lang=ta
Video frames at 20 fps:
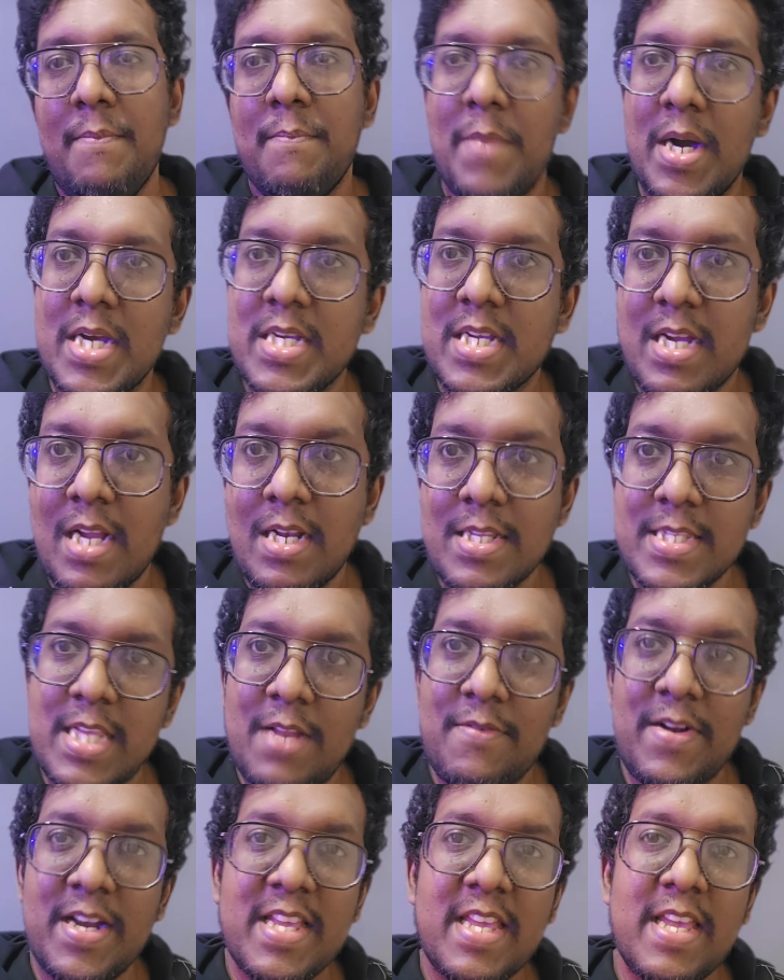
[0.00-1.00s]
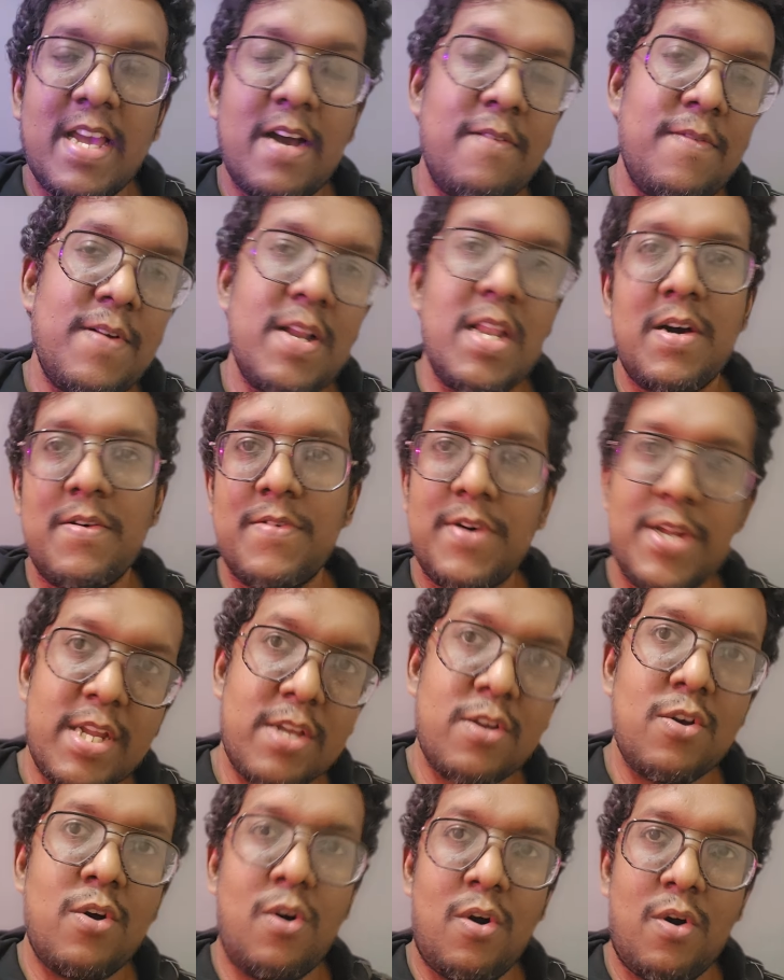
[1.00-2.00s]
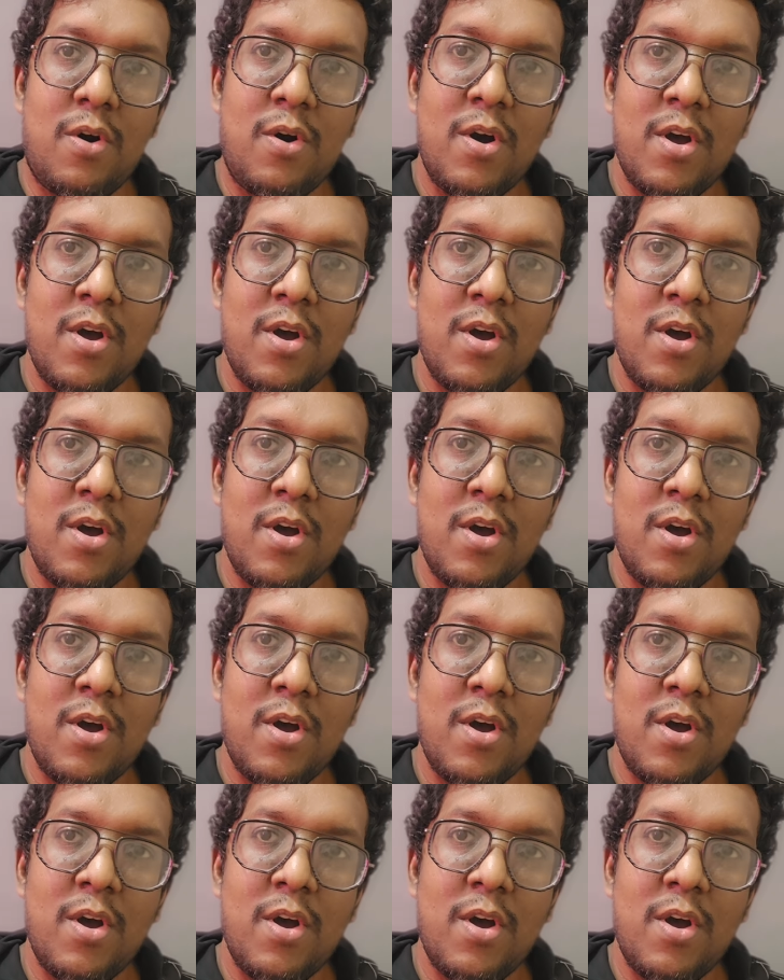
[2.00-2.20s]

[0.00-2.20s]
மக்கள் செல்வனுக்கு எவ்வளவு இருக்கும்